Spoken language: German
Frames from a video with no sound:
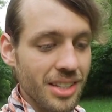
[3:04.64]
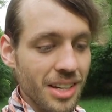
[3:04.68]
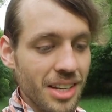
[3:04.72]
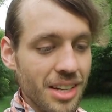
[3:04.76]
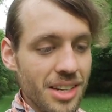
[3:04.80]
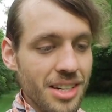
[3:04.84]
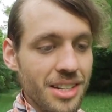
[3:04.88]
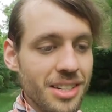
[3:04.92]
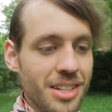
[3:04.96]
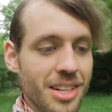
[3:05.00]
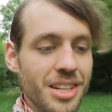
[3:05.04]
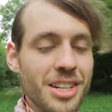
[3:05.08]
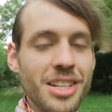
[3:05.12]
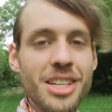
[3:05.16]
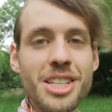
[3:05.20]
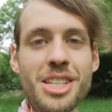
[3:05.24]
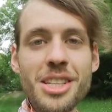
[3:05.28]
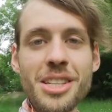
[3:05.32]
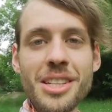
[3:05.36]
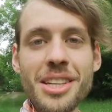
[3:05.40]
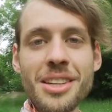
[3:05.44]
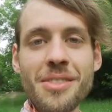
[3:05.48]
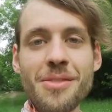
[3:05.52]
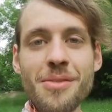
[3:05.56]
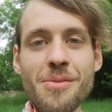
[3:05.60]
denn, denn
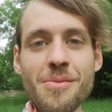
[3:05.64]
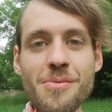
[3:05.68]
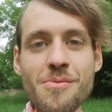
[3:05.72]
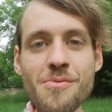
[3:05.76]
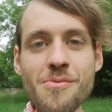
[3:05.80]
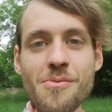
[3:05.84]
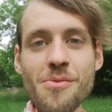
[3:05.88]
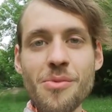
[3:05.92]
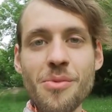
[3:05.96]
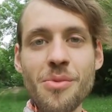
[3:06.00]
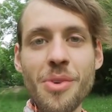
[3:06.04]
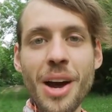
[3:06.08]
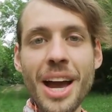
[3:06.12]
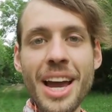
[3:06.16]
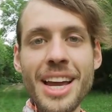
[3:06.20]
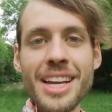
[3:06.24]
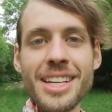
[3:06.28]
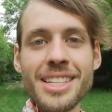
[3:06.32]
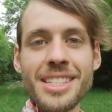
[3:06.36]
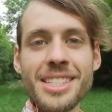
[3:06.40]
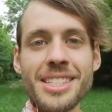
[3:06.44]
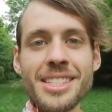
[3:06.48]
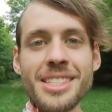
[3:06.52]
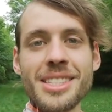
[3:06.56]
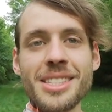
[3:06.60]
ich
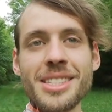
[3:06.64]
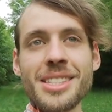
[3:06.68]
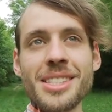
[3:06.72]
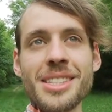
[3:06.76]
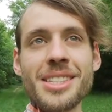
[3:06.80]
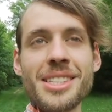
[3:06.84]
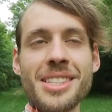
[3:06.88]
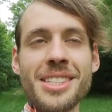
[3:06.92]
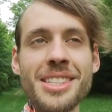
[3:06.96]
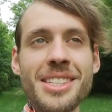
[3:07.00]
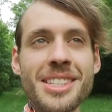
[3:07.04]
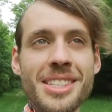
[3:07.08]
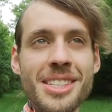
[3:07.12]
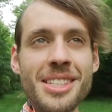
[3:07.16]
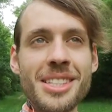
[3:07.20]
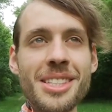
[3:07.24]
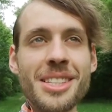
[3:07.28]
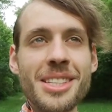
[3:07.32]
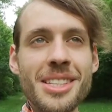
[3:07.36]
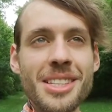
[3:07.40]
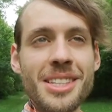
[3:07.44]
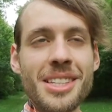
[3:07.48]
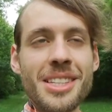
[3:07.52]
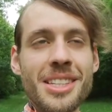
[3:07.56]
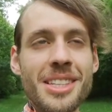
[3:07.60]
weiß
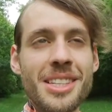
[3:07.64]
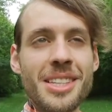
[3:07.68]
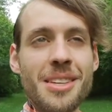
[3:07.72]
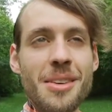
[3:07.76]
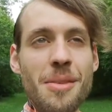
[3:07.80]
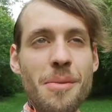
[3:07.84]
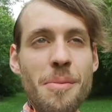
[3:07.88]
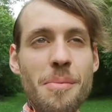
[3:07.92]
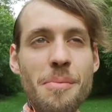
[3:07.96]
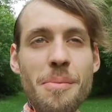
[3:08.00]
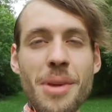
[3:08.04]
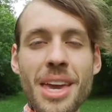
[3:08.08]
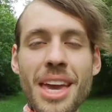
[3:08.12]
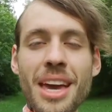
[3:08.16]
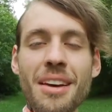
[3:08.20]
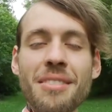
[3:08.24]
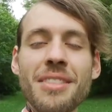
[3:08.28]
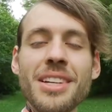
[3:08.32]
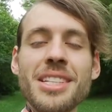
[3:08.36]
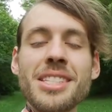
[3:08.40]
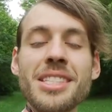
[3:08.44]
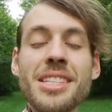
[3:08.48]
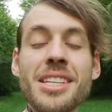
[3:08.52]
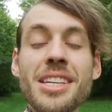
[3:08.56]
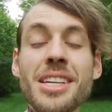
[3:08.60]
mehr,
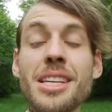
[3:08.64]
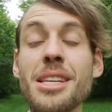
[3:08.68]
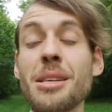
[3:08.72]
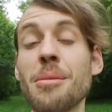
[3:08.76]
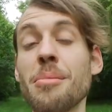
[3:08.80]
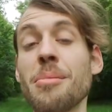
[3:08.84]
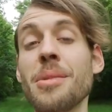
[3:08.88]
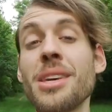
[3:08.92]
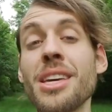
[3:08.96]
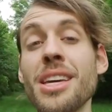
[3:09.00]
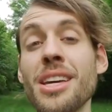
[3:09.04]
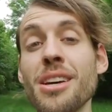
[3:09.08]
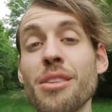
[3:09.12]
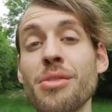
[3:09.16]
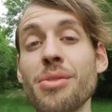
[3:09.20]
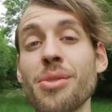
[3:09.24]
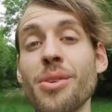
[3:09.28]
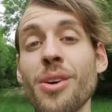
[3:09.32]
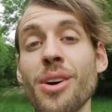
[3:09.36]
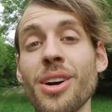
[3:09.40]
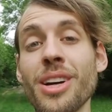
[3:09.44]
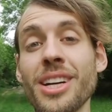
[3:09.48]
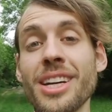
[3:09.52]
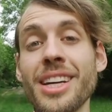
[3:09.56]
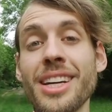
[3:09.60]
was in mir
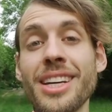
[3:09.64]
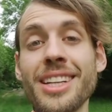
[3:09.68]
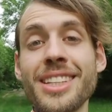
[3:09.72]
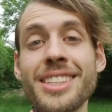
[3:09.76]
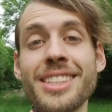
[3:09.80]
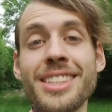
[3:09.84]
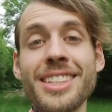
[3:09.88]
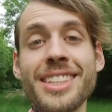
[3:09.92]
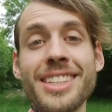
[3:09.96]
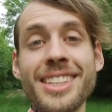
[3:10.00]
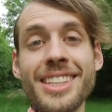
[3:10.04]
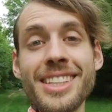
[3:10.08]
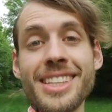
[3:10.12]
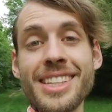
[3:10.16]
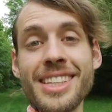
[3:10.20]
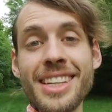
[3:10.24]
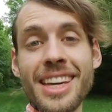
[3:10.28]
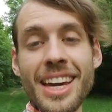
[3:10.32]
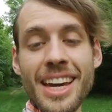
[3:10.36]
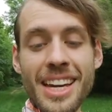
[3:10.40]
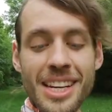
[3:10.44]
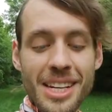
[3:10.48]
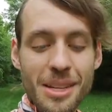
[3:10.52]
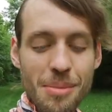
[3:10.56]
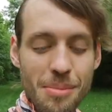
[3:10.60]
vorgeht. Ich
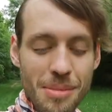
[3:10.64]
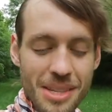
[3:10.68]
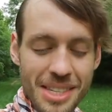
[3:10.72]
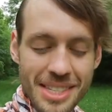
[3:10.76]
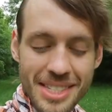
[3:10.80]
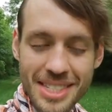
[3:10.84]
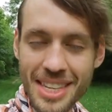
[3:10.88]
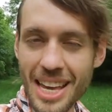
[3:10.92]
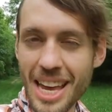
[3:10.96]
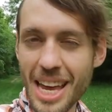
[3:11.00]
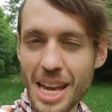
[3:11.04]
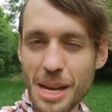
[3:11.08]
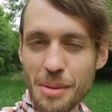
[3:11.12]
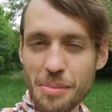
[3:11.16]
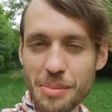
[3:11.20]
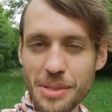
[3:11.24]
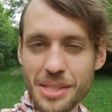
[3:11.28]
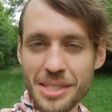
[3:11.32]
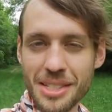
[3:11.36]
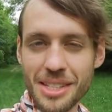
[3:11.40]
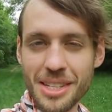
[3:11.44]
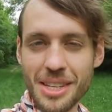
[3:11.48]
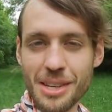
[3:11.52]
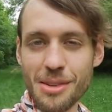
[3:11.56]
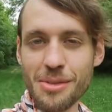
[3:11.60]
kenne mich
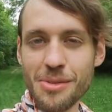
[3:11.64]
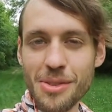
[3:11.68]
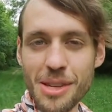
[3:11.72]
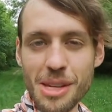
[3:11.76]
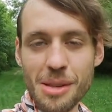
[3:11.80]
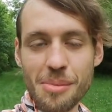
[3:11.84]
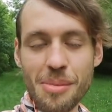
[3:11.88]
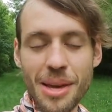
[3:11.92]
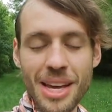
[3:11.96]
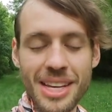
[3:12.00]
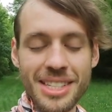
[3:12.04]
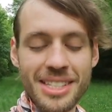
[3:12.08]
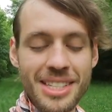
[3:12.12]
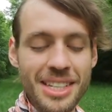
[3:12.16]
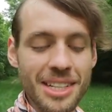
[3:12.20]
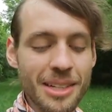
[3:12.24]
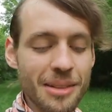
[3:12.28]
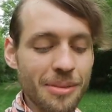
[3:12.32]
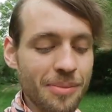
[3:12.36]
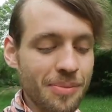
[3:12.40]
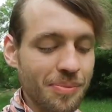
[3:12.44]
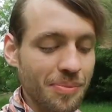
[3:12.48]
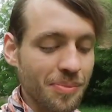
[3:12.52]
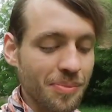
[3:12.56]
selbst viel besser.